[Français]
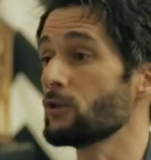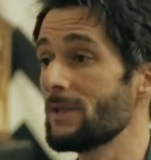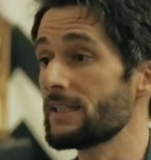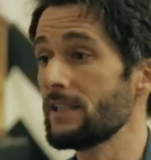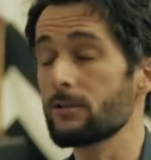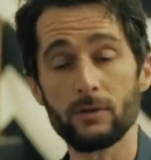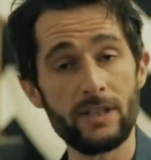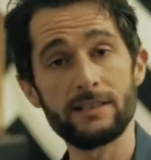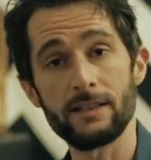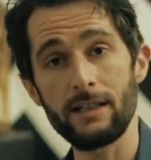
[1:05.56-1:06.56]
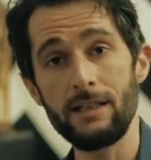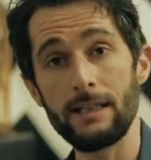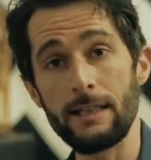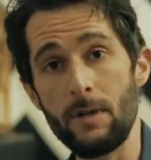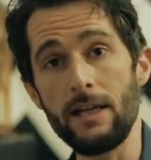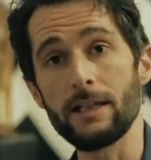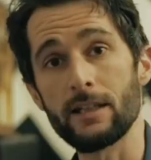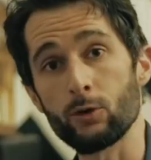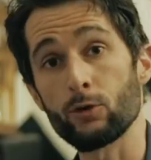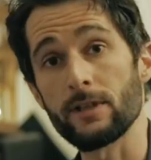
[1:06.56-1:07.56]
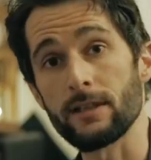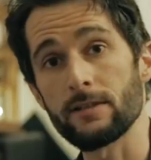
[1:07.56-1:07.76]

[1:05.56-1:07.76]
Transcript: Et en 2006, le gars Terry, eh ben, il a quelque chose à